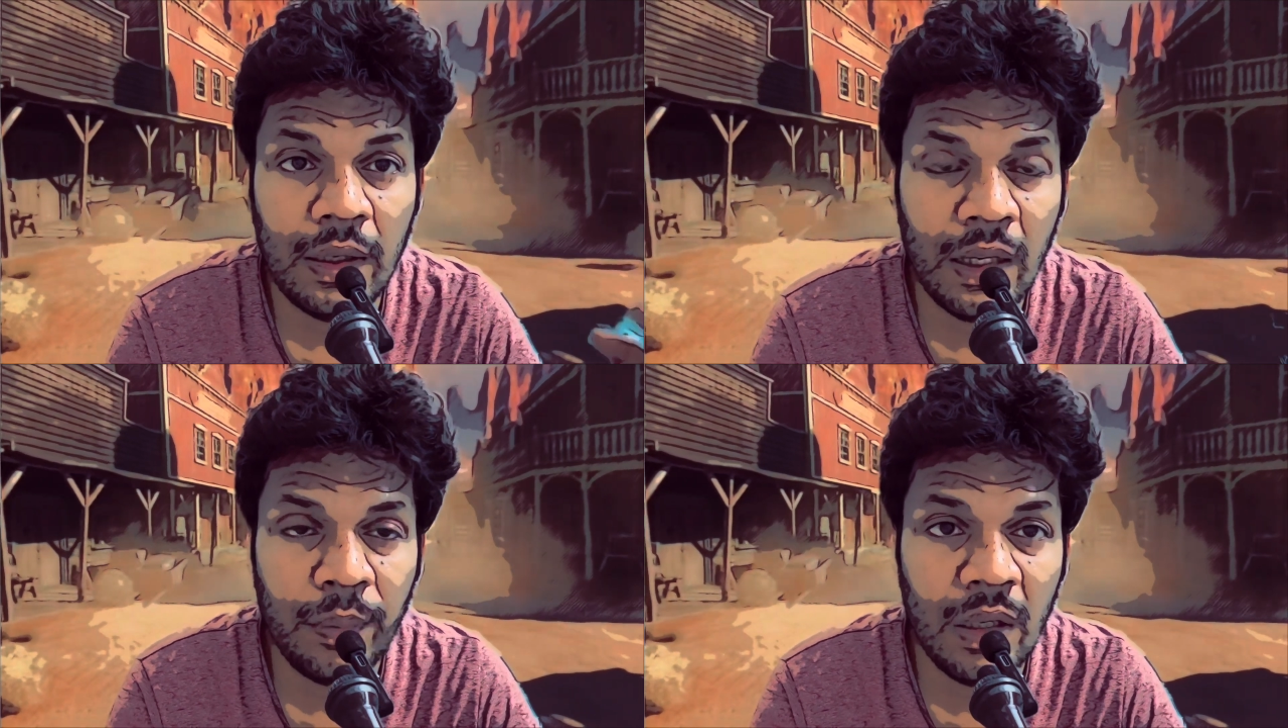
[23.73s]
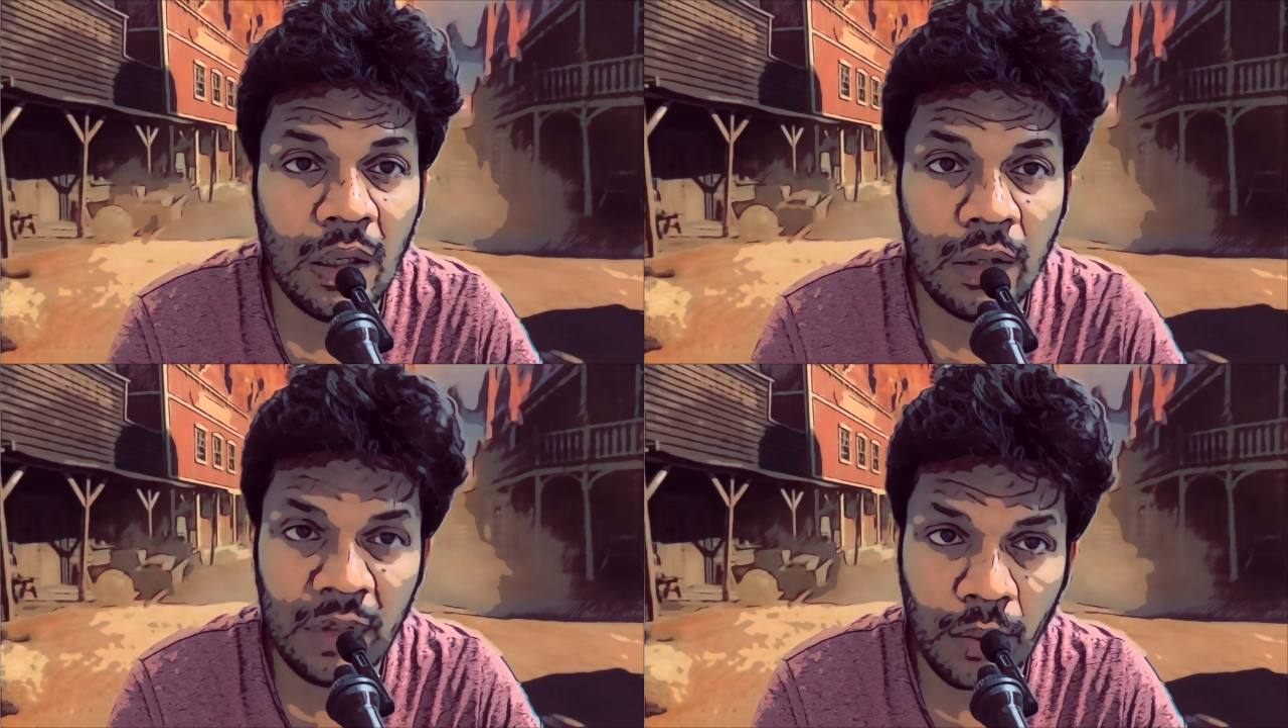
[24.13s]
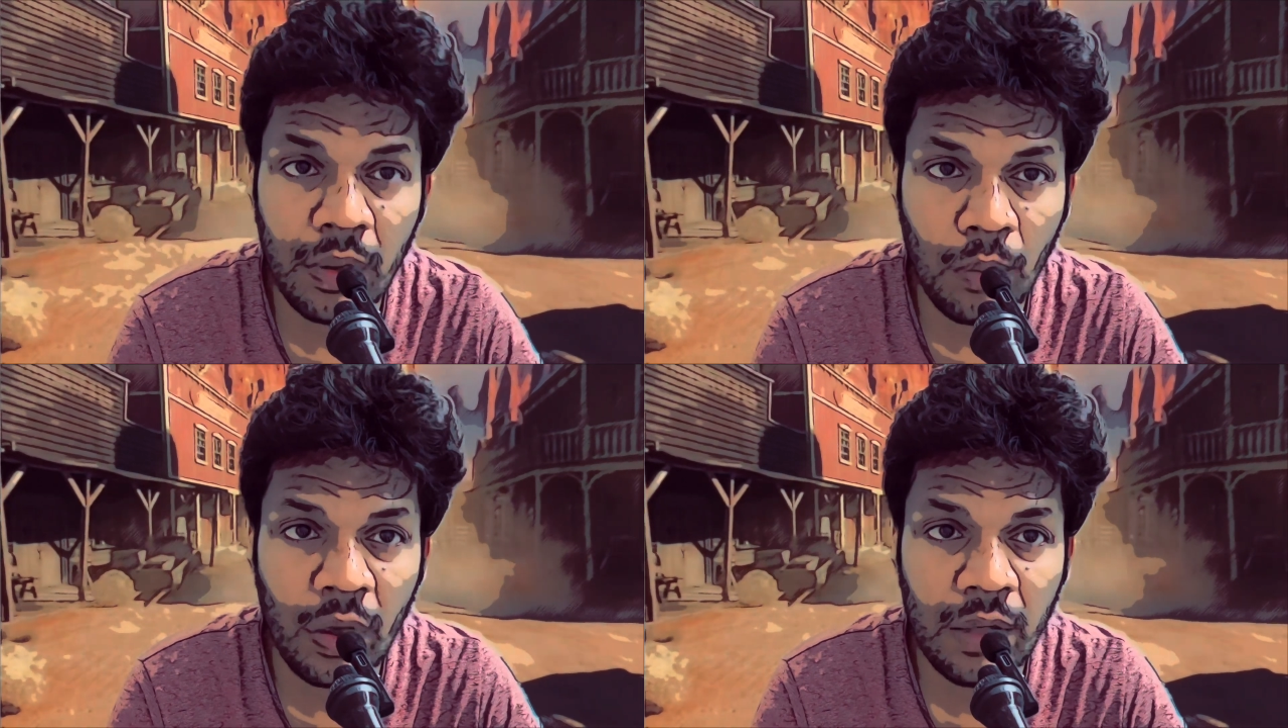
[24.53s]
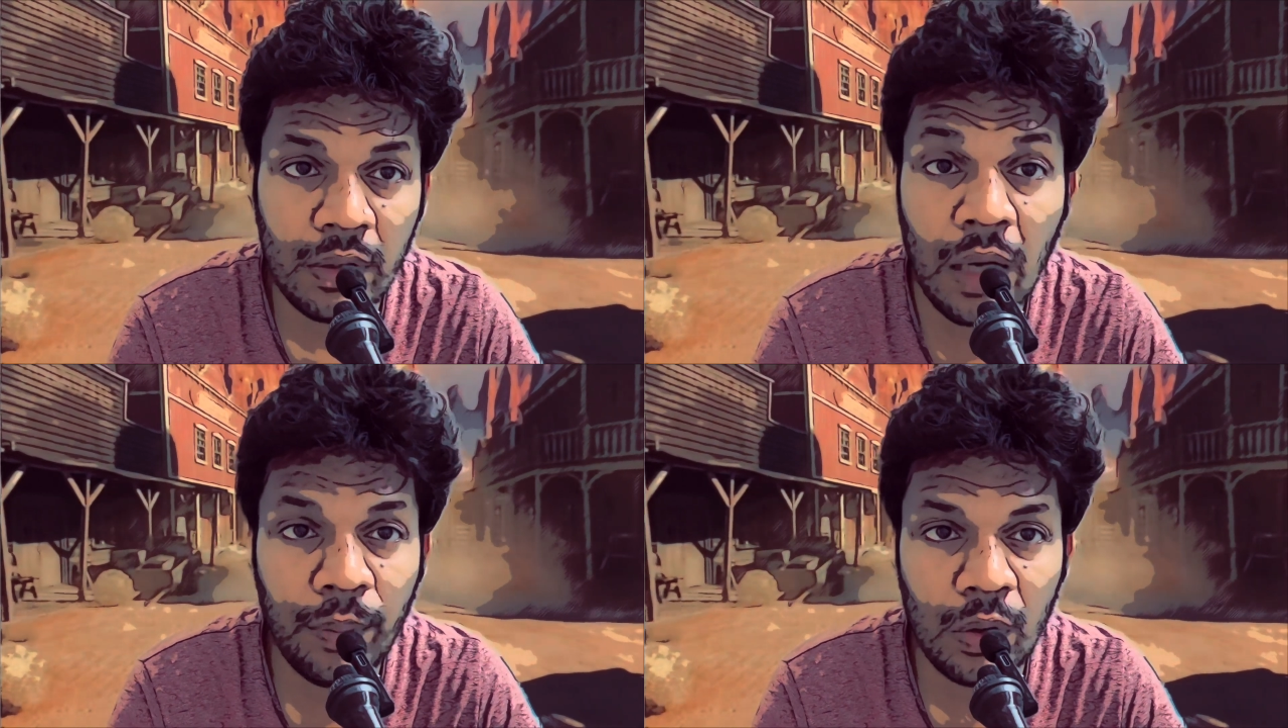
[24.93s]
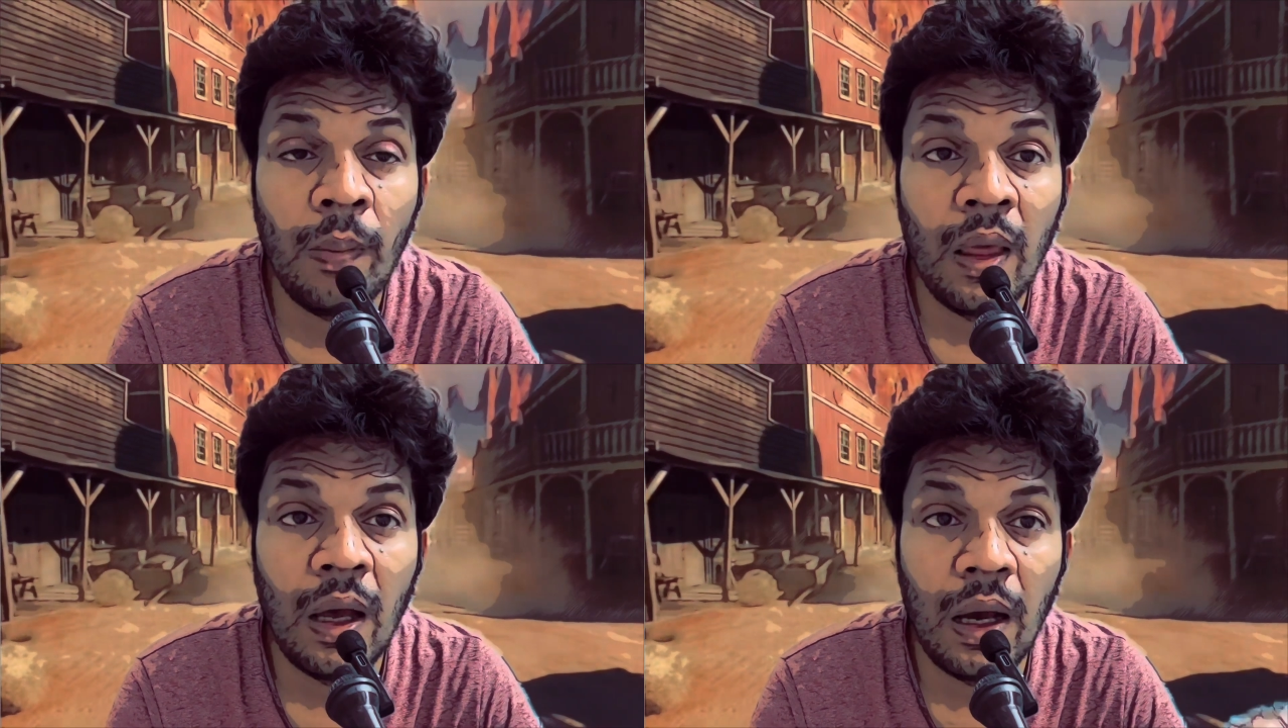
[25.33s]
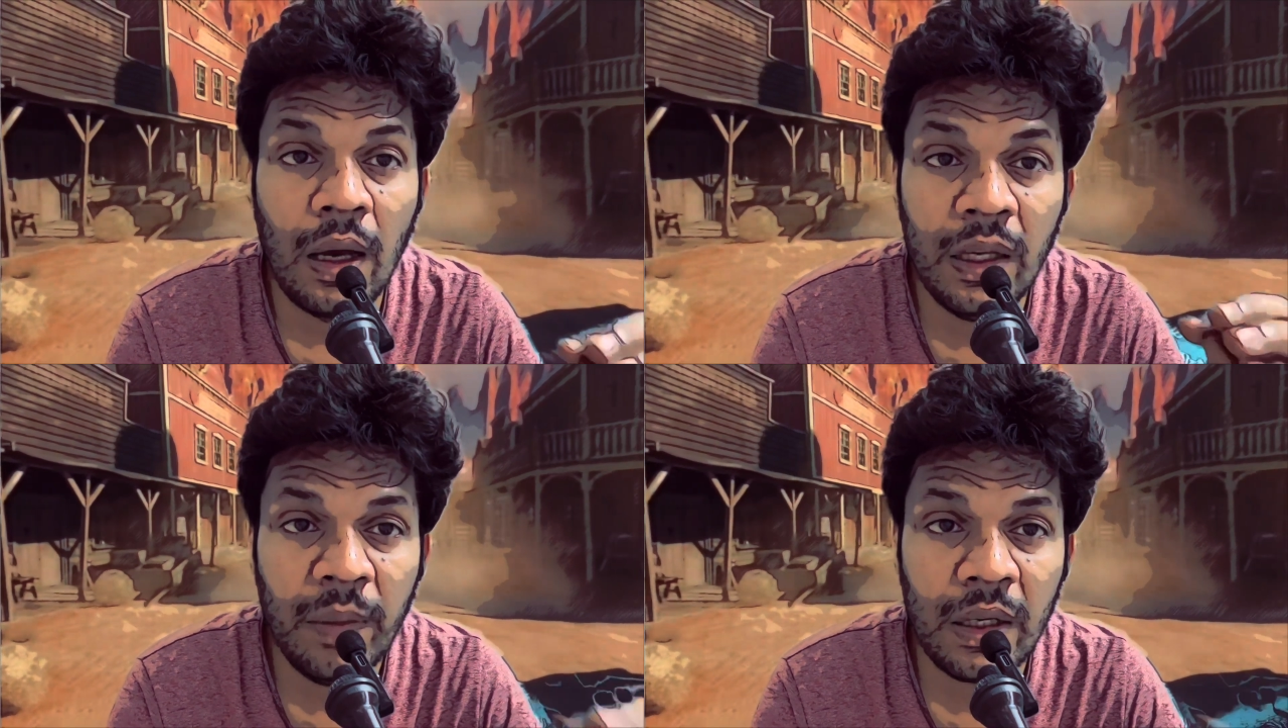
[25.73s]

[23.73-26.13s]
ஏன் அப்படின்னா அது வந்து நம்ம பாடிக்கு வந்து ஹெல்ப் பண்ணும் அதே